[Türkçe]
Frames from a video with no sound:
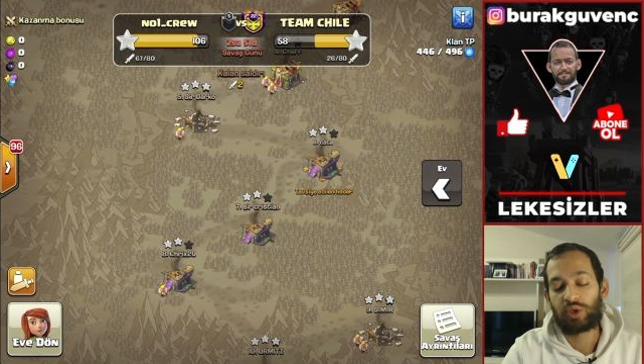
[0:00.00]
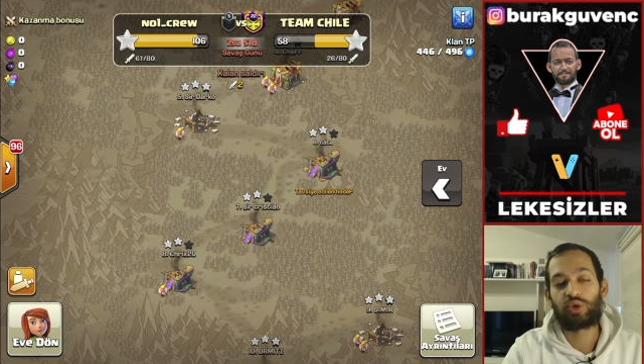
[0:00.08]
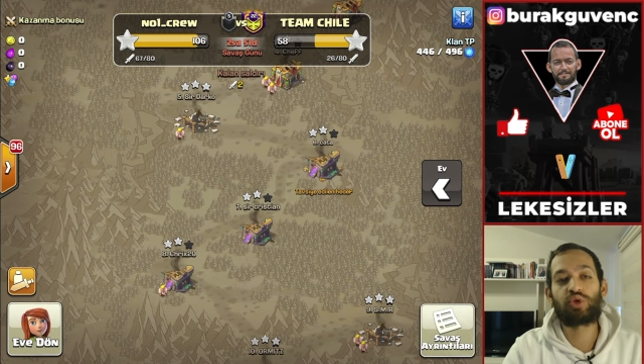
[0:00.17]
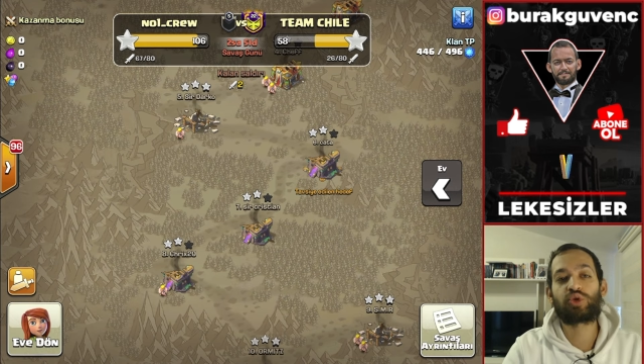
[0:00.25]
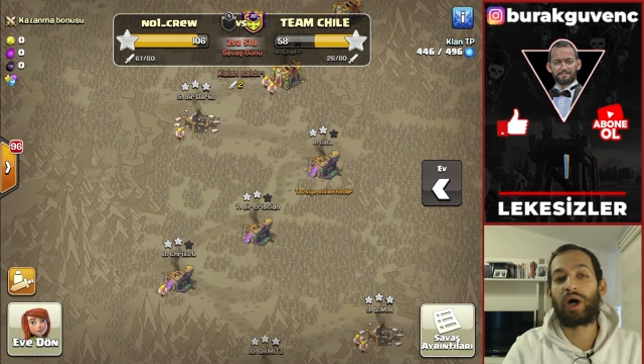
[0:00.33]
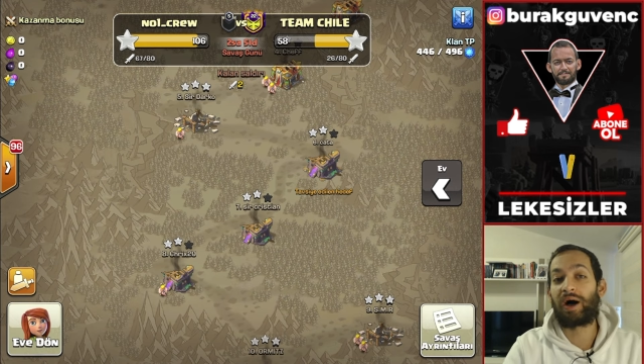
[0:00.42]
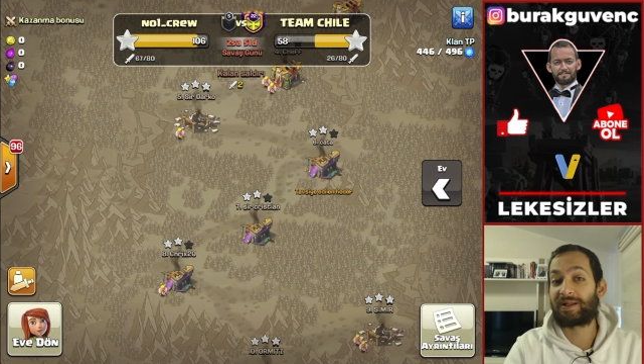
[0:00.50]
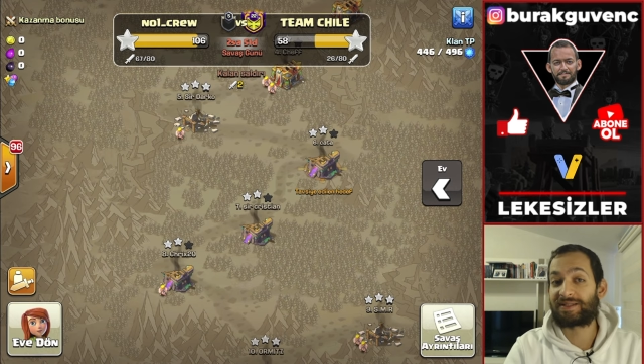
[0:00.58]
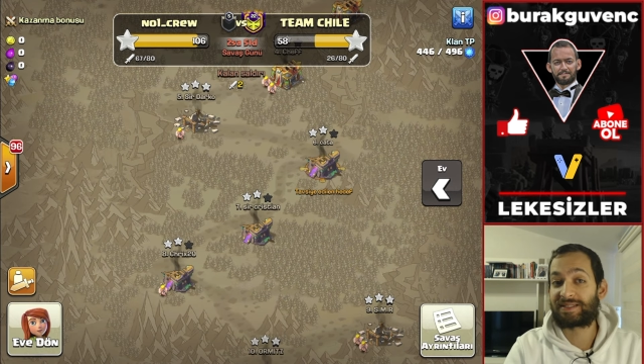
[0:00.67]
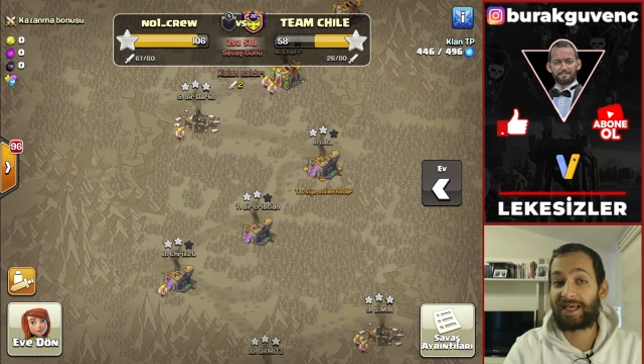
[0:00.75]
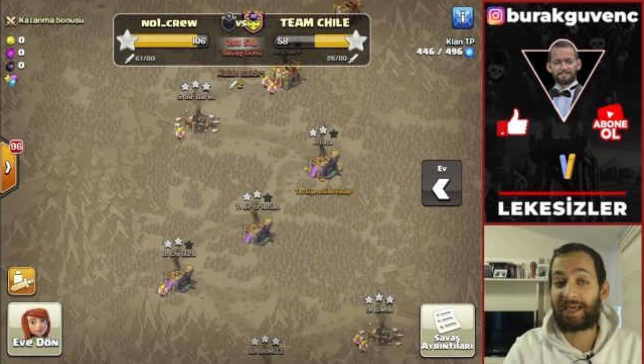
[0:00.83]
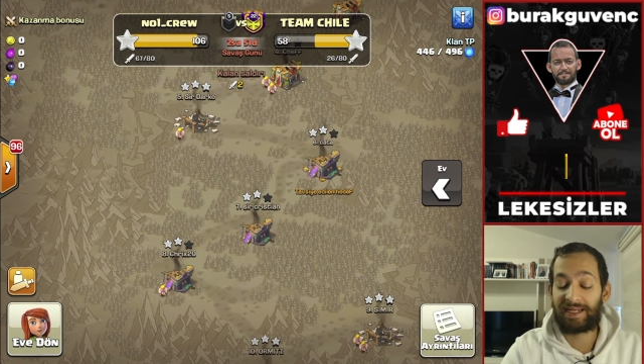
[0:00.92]

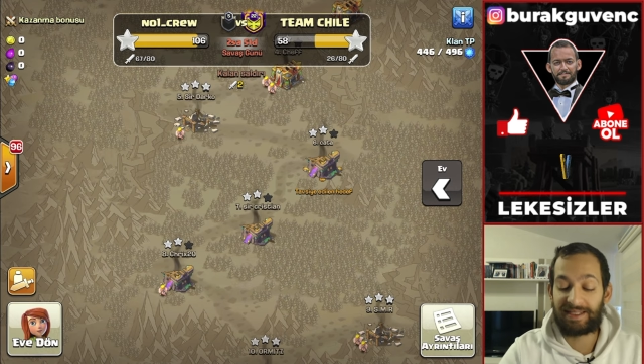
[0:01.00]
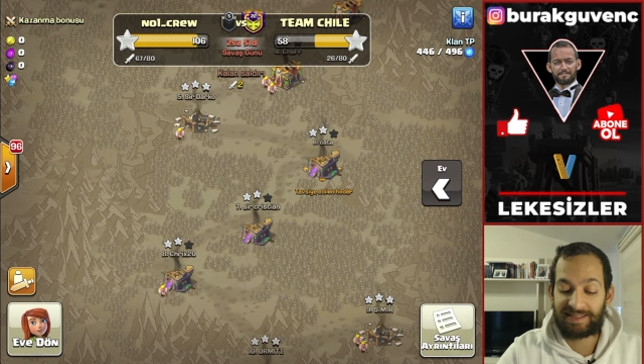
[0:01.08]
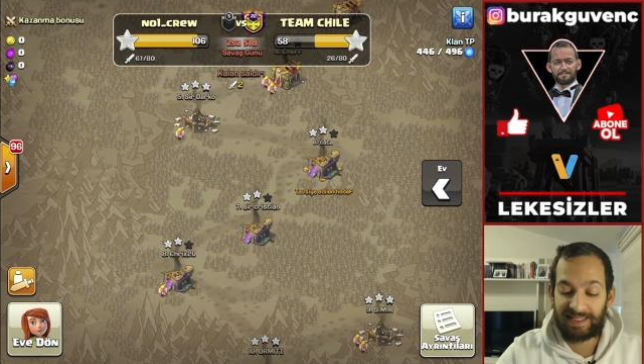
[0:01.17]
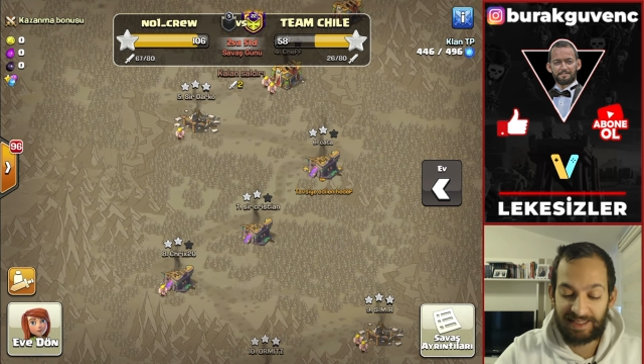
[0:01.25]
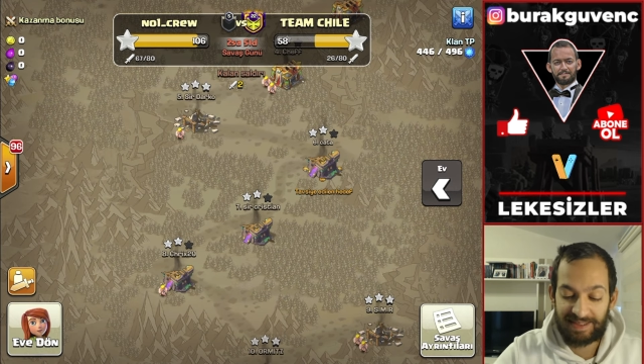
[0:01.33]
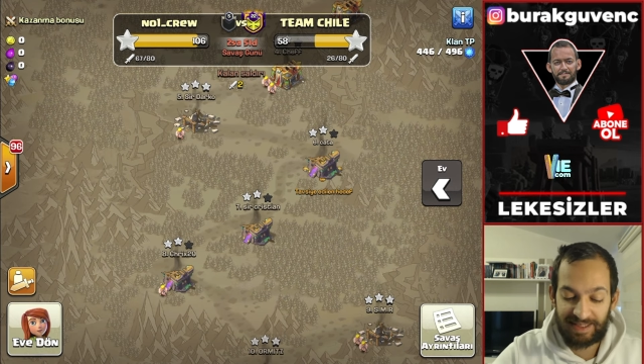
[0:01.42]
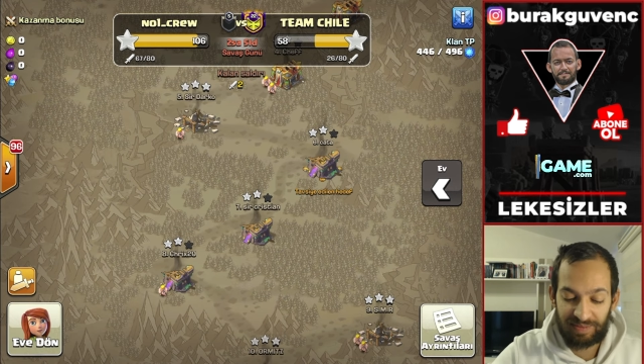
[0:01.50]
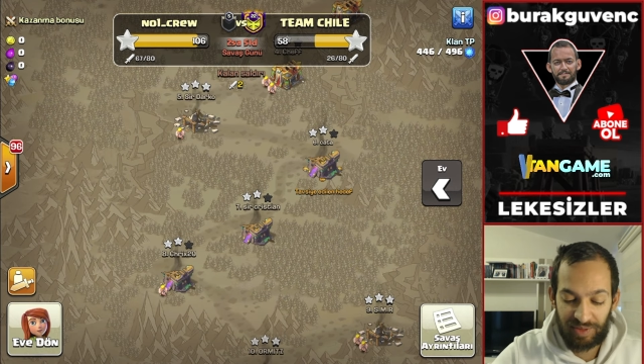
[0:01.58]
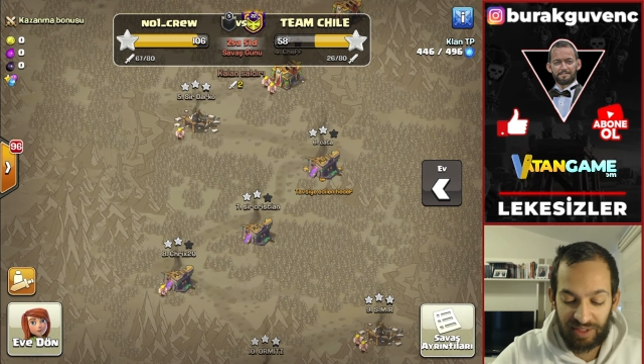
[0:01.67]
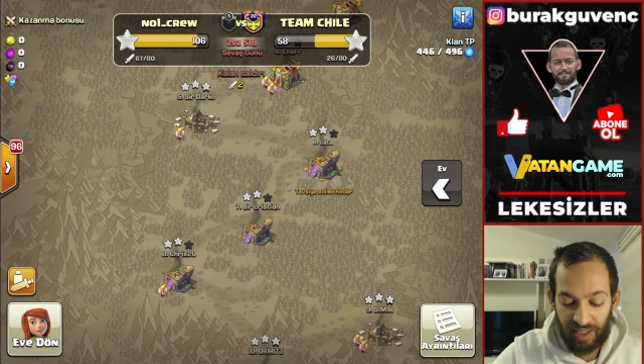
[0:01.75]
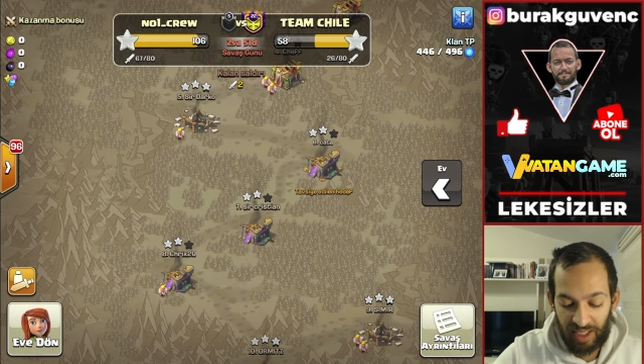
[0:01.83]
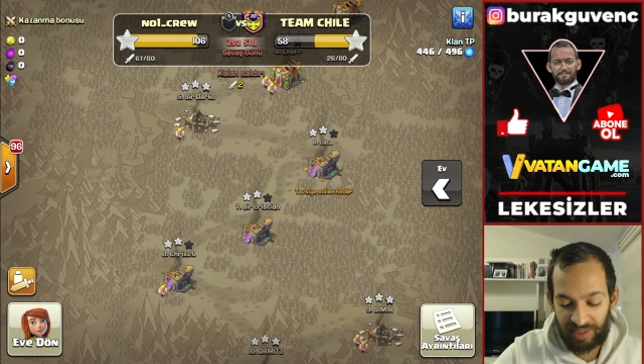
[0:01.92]
106'ya 58'lik
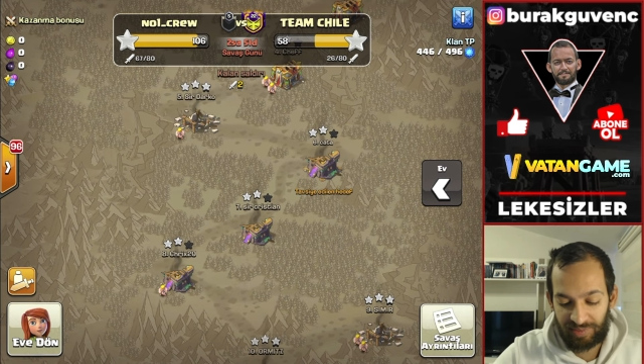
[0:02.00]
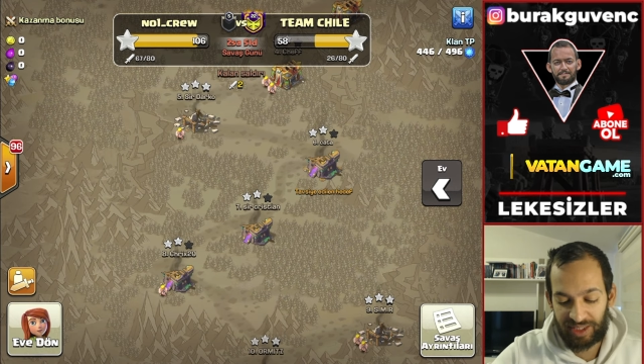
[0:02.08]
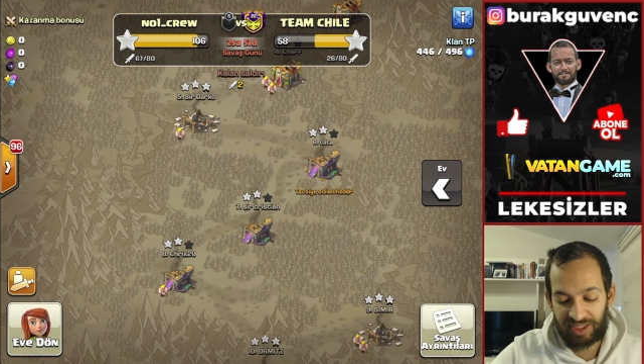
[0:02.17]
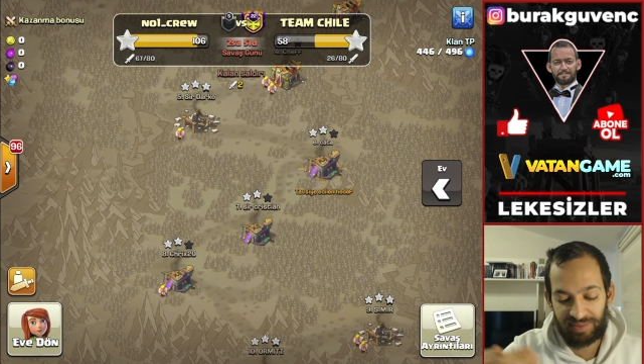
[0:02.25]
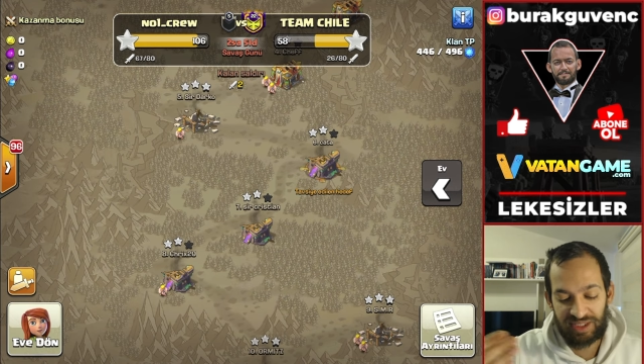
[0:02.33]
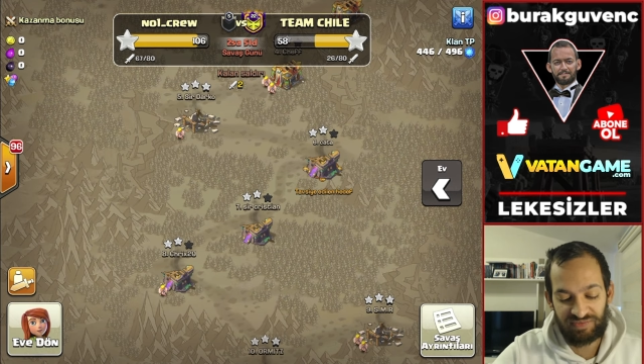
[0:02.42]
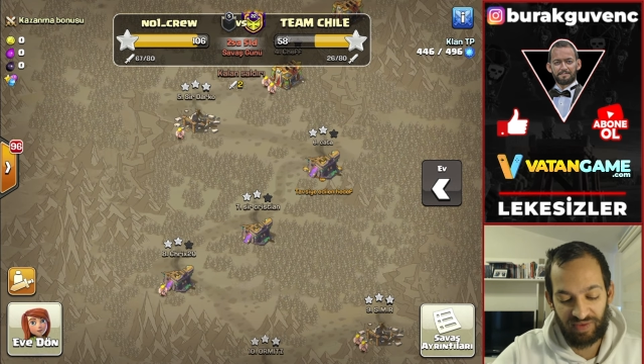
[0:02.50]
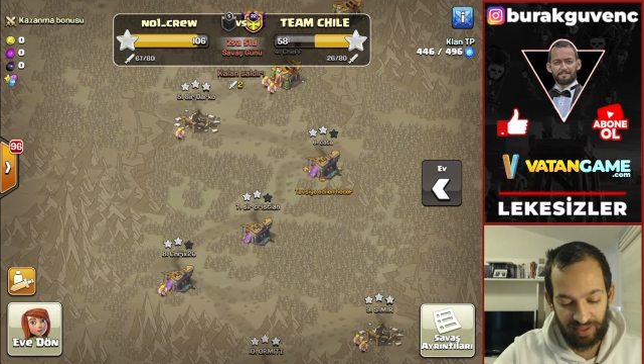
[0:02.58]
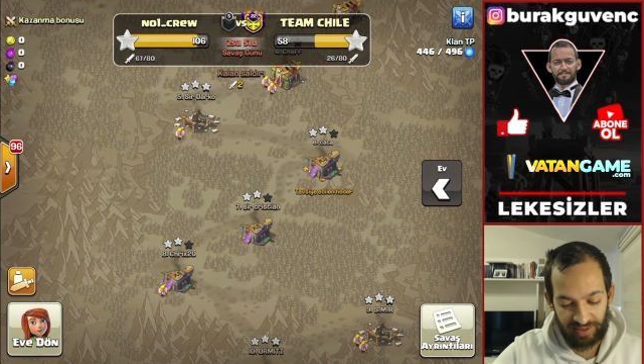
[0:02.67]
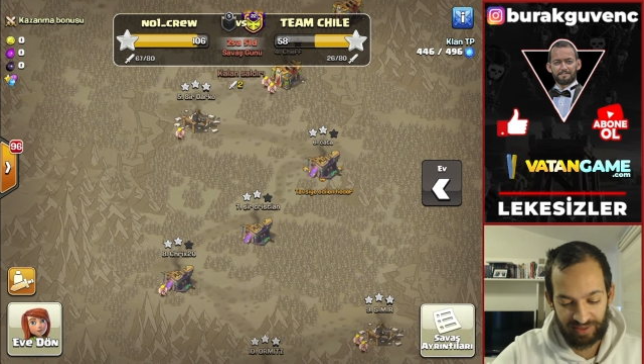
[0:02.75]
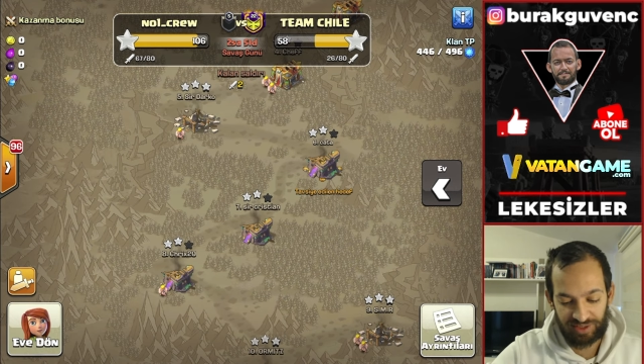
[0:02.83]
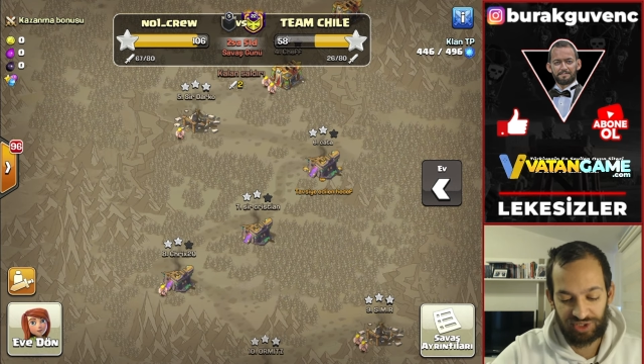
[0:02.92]
bir galibiyetimiz var
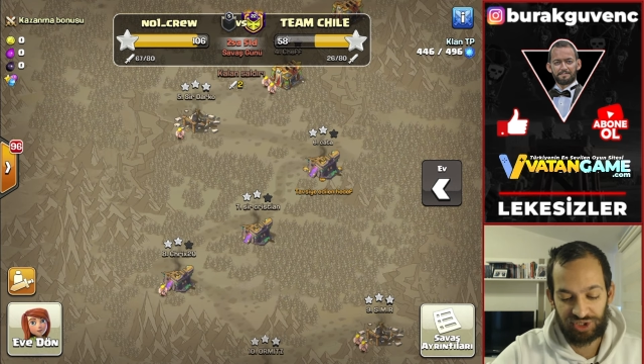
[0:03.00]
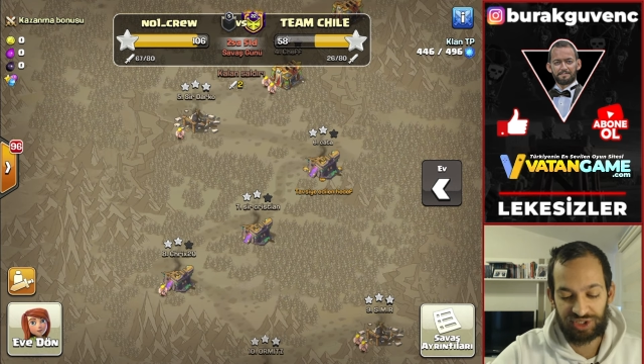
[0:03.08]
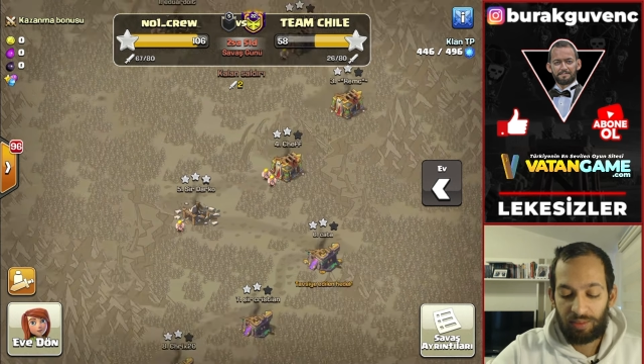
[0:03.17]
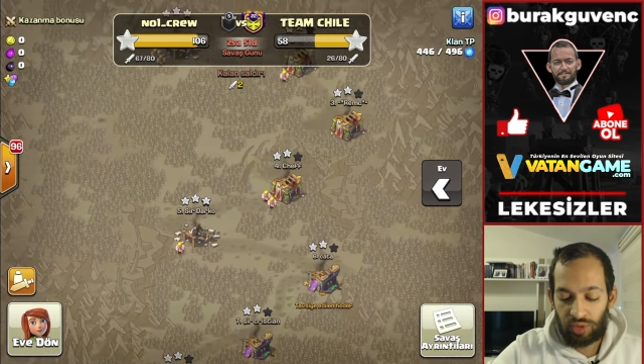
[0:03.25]
arkadaşlar.